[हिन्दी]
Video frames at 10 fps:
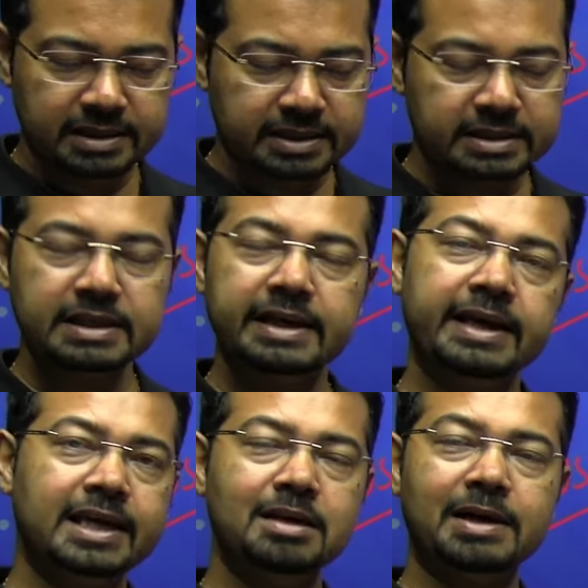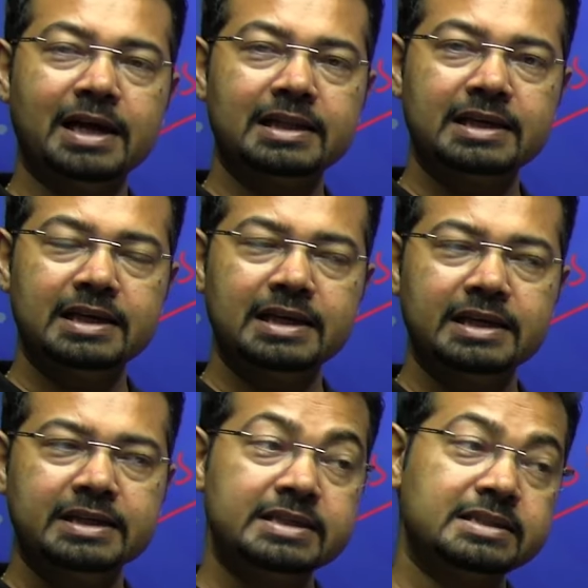तो इसलिए एक ही बार आता है
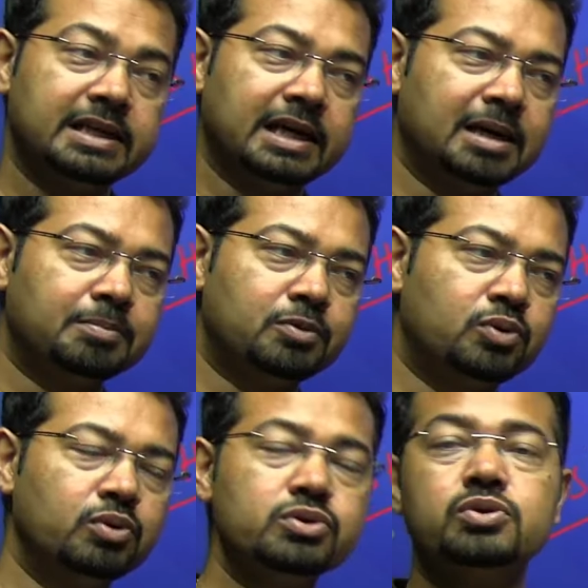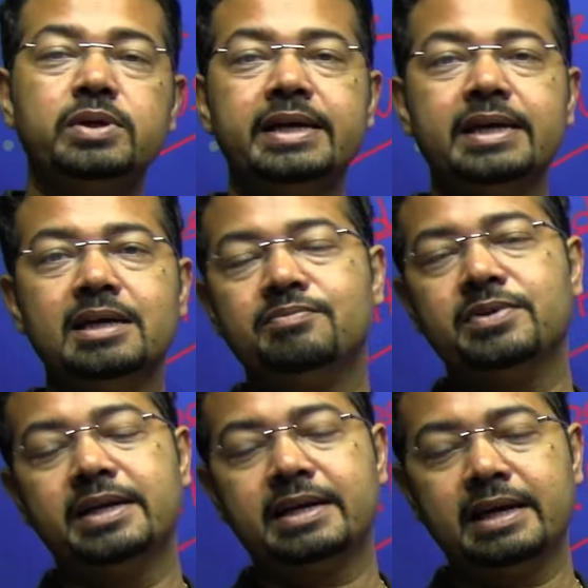इसलिए आप खुश होकर ये
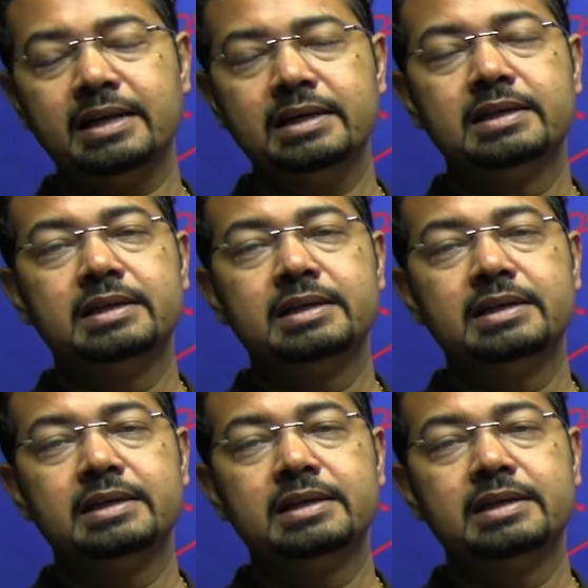फ्री ट्रायल